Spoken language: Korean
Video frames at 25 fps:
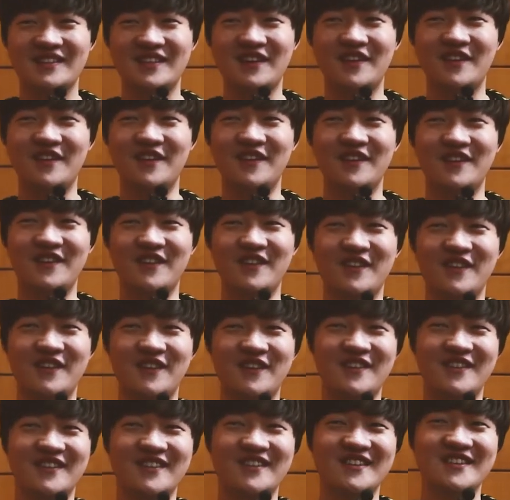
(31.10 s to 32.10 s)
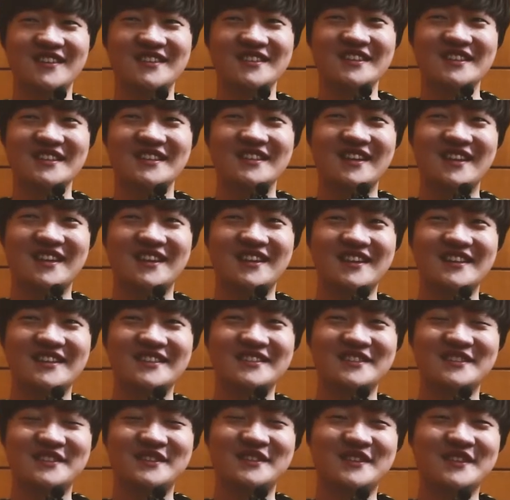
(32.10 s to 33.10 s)
어,
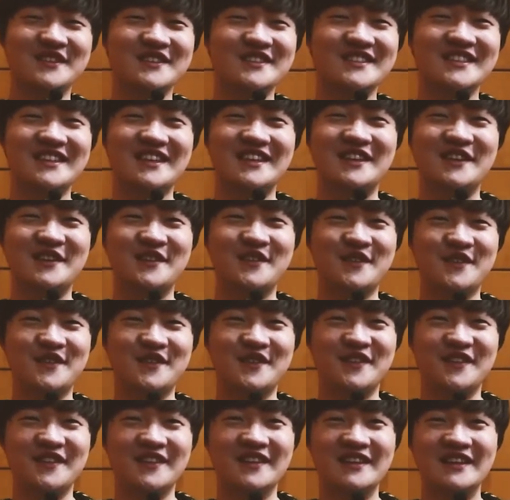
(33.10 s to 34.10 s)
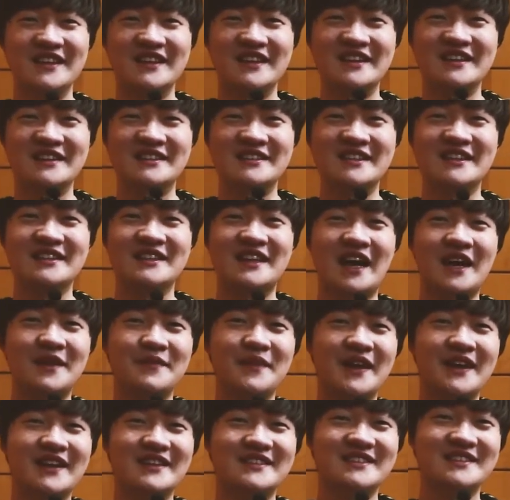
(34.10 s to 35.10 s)
약간 그러진 않았고 그냥
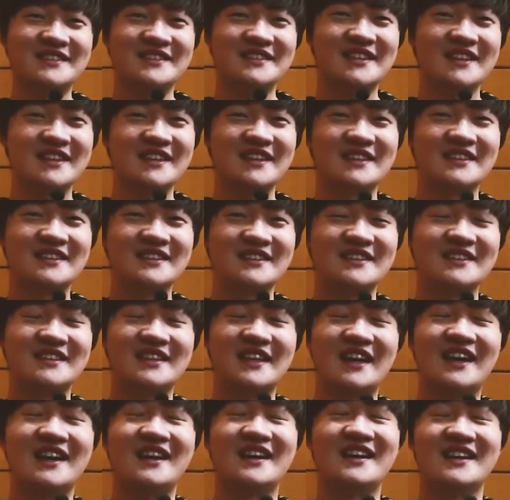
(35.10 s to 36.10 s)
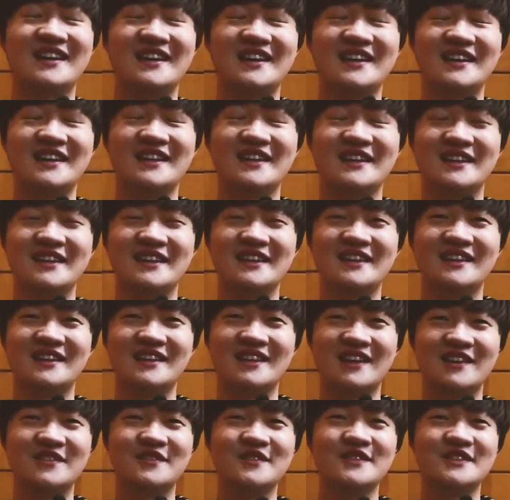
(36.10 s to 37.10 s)
다만 드는 생각은 아
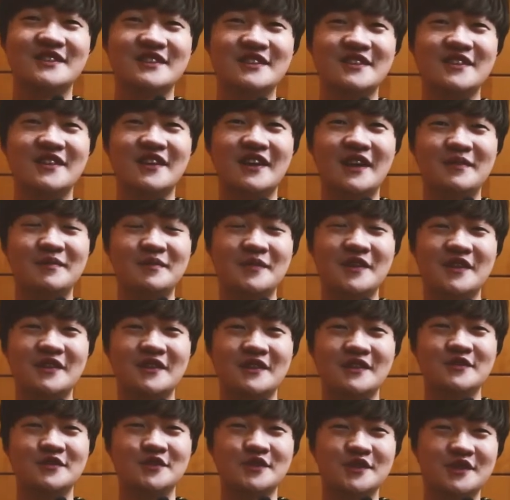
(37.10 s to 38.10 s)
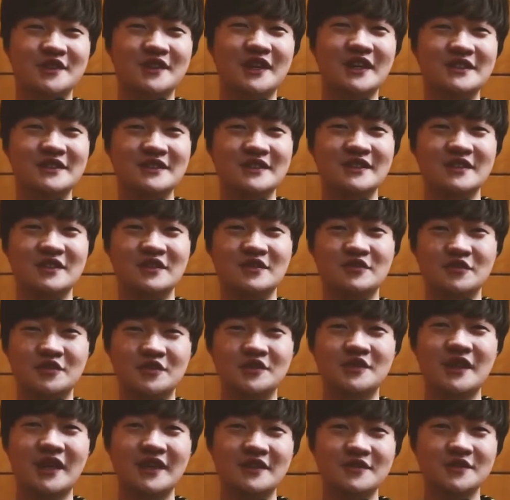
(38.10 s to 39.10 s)
나도 드디어 한번 우승한
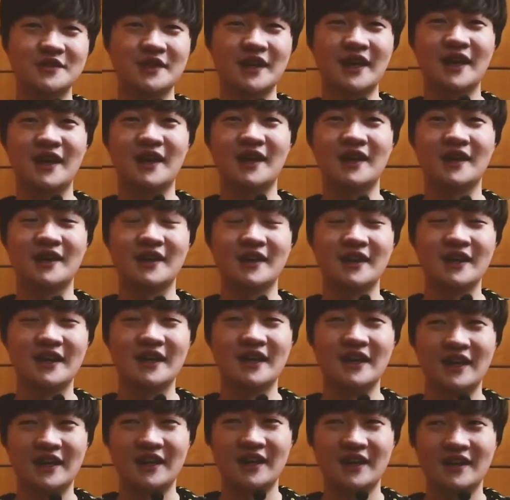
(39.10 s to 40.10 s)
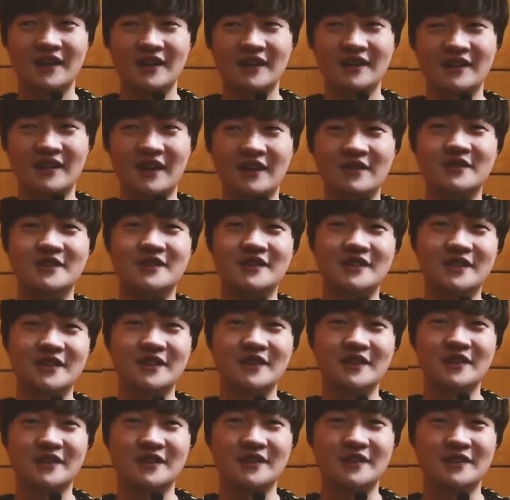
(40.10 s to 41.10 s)
우승했구나. 나도
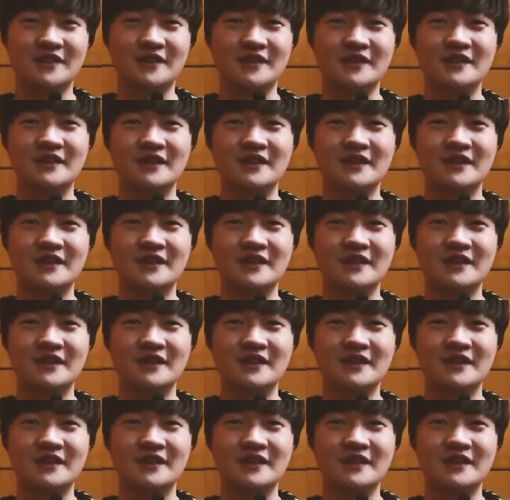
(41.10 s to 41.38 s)
드디어